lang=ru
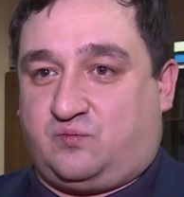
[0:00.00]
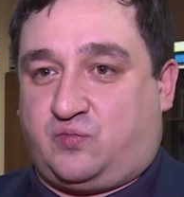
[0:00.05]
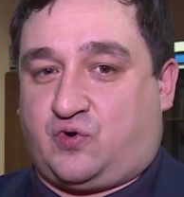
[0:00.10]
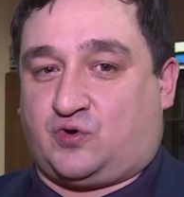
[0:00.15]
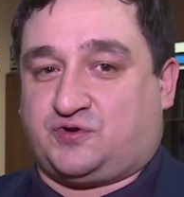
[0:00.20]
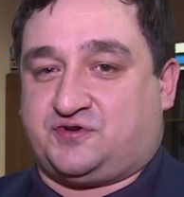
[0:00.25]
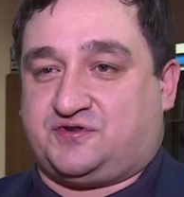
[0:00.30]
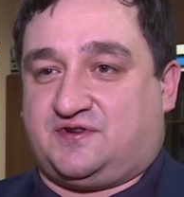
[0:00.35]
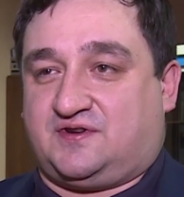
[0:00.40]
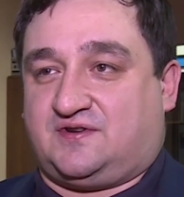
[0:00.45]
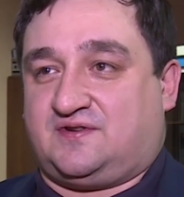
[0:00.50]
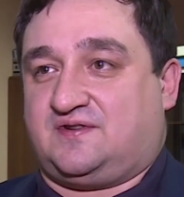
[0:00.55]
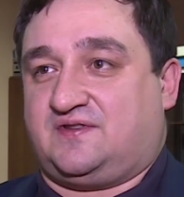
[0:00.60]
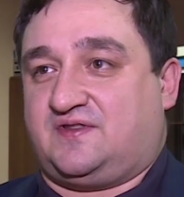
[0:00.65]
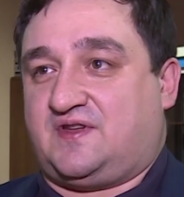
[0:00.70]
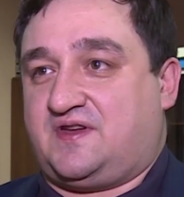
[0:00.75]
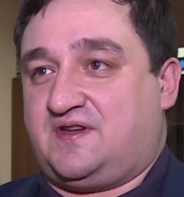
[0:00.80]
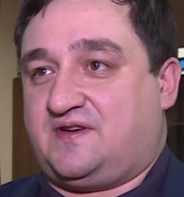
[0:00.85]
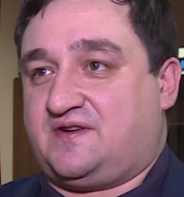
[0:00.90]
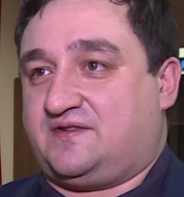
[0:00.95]
просто
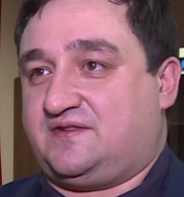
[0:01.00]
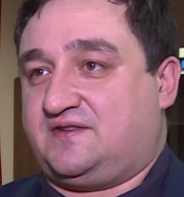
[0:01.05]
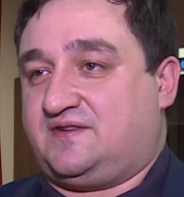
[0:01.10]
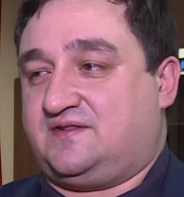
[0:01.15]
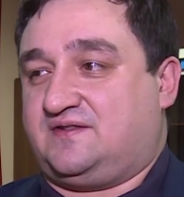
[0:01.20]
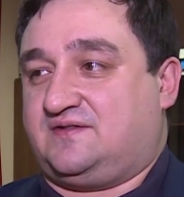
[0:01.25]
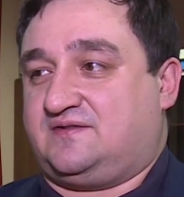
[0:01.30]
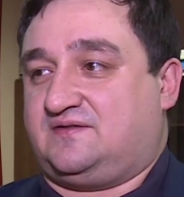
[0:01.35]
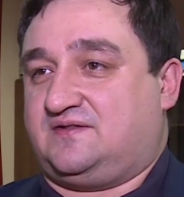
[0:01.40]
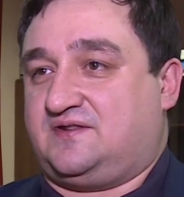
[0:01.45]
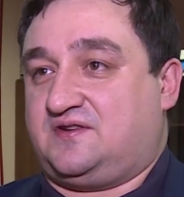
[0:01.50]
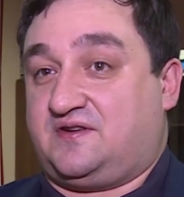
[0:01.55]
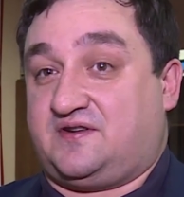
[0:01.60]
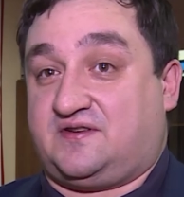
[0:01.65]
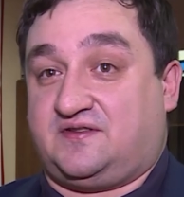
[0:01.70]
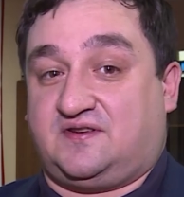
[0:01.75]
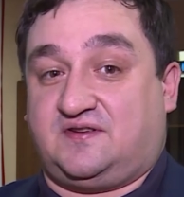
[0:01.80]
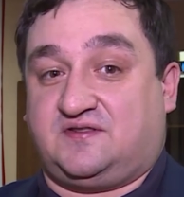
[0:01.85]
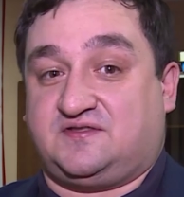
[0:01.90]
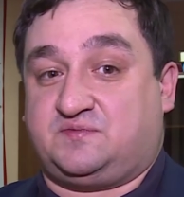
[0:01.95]
наигранный,
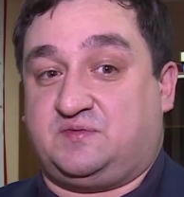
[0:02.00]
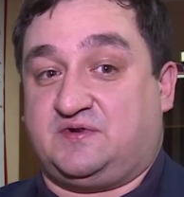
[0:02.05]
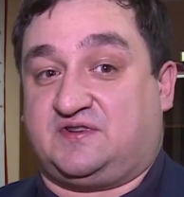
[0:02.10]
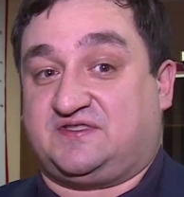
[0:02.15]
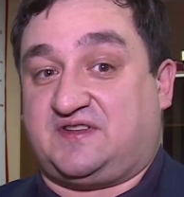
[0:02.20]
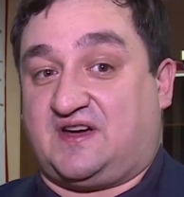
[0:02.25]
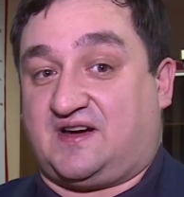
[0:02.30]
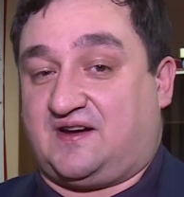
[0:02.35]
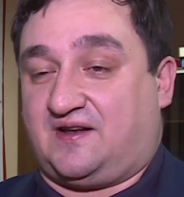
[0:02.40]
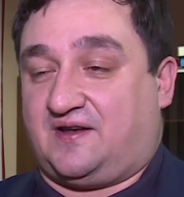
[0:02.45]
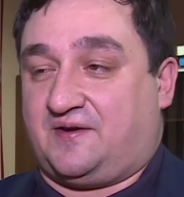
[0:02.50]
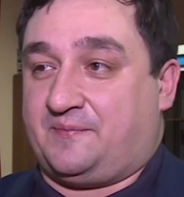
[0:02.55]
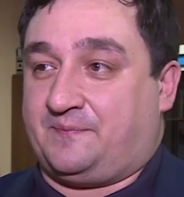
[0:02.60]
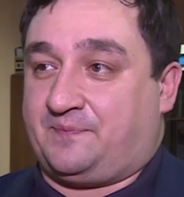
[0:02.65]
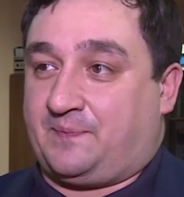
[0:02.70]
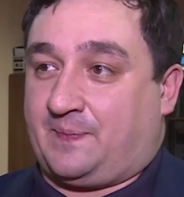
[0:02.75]
наигранный спектакль.